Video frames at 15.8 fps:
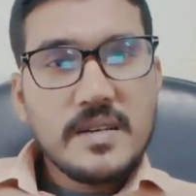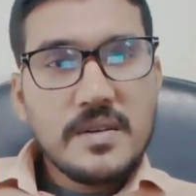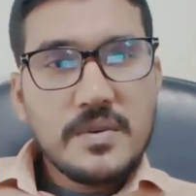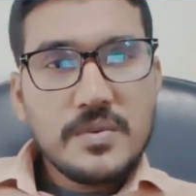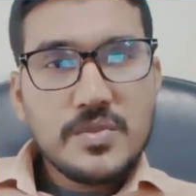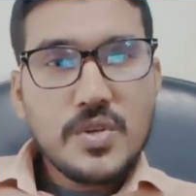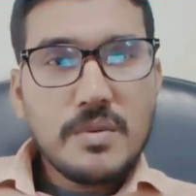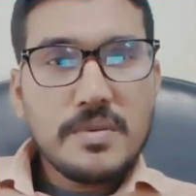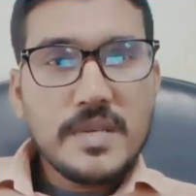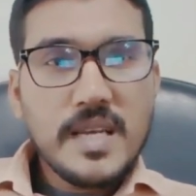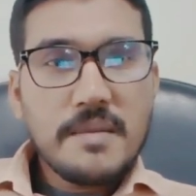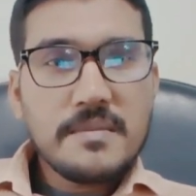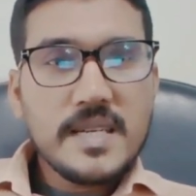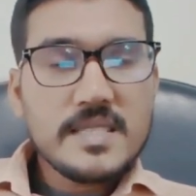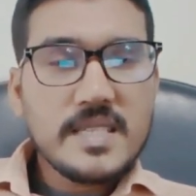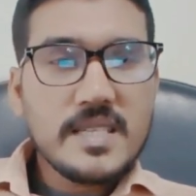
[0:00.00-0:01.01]
টপিং
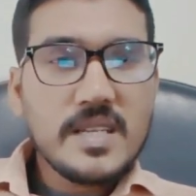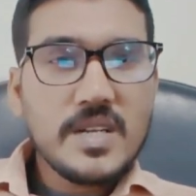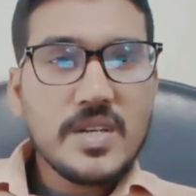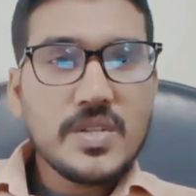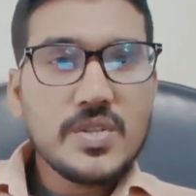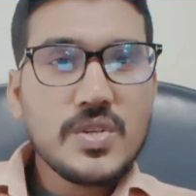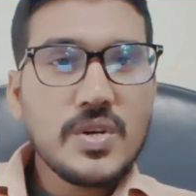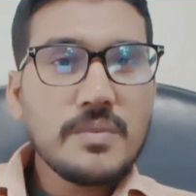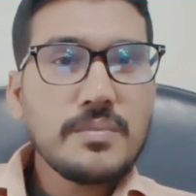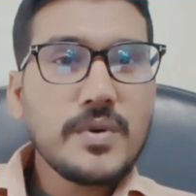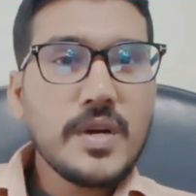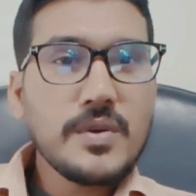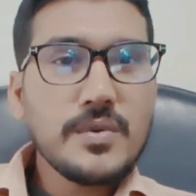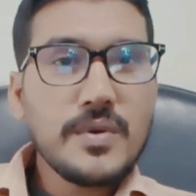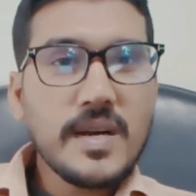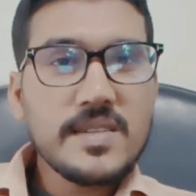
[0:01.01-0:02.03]
আমরা সাধারণত
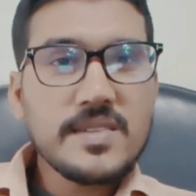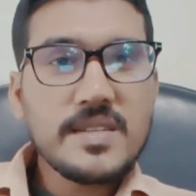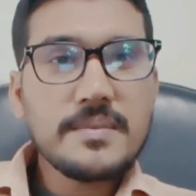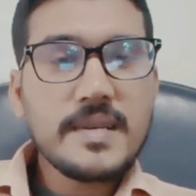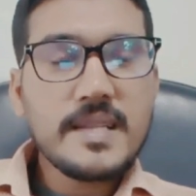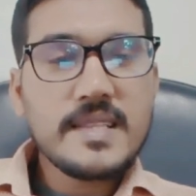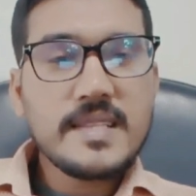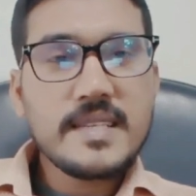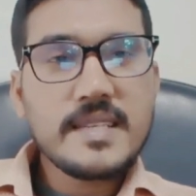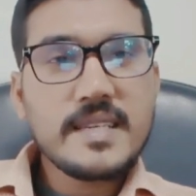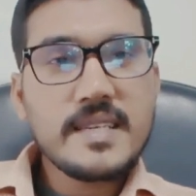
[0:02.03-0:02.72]
পয়েন্ট ওয়ান জিবিএল থেকে